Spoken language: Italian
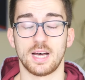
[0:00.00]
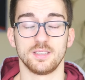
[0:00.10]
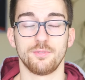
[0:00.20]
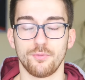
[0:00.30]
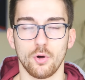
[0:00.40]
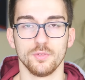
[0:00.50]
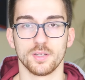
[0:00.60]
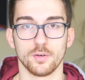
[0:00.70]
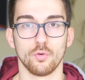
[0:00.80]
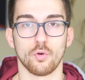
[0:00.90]
a
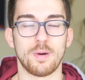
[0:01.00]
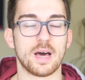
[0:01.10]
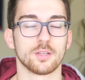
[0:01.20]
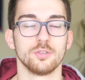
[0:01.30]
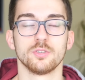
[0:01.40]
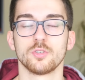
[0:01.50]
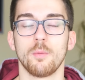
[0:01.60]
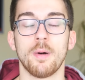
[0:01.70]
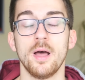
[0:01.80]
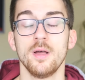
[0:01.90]
diffondere il loro marchio,
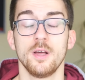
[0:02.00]
insomma.